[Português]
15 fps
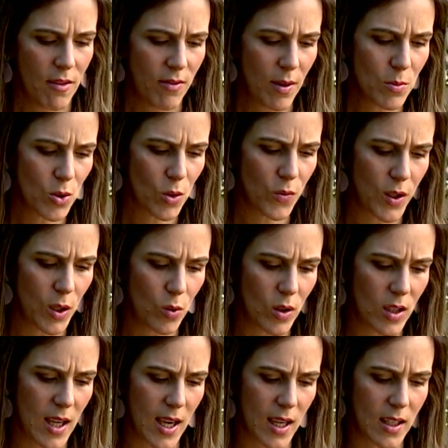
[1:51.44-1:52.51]
Vamos ouvir o
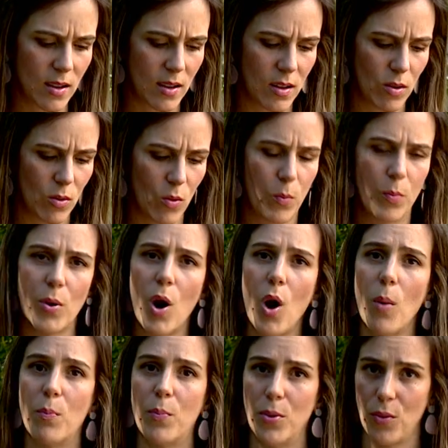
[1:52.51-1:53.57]
que é que o
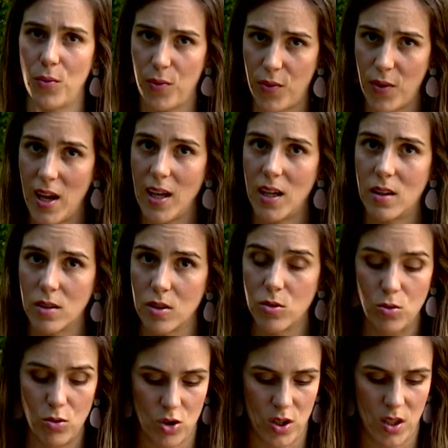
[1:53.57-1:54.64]
próprio Frankl
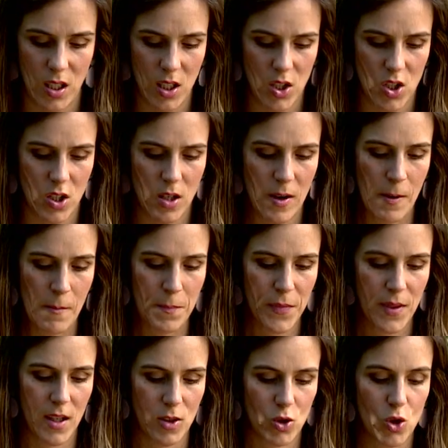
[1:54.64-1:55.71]
nos diz
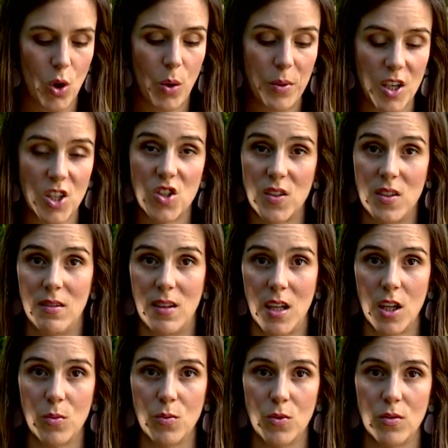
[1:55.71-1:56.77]
sobre este
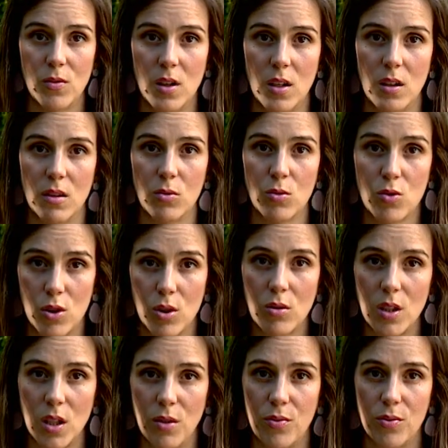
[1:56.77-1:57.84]
termo no
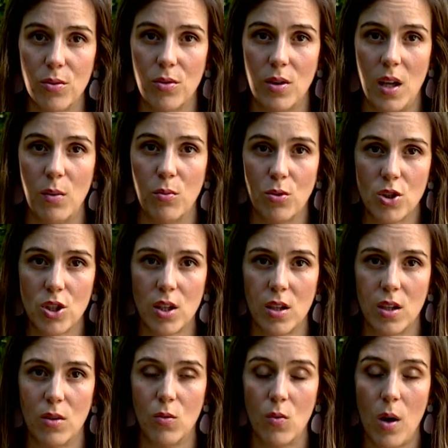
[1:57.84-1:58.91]
seu livro em
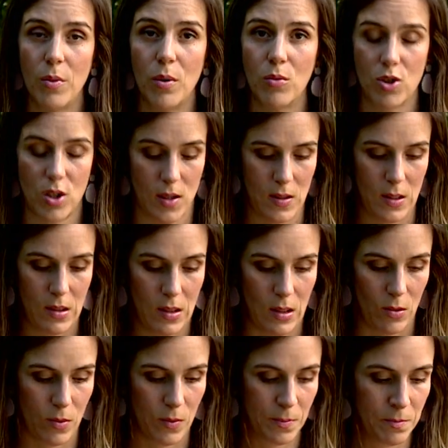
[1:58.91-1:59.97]
busca, Um Homem em Busca de
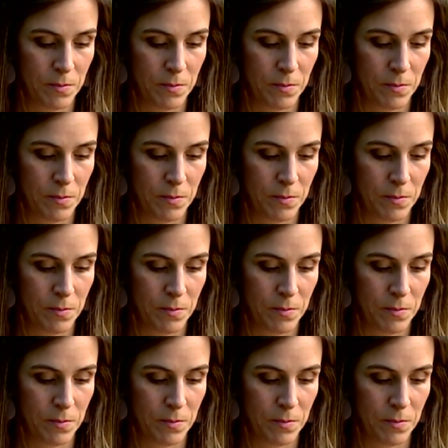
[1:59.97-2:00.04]
Sentido.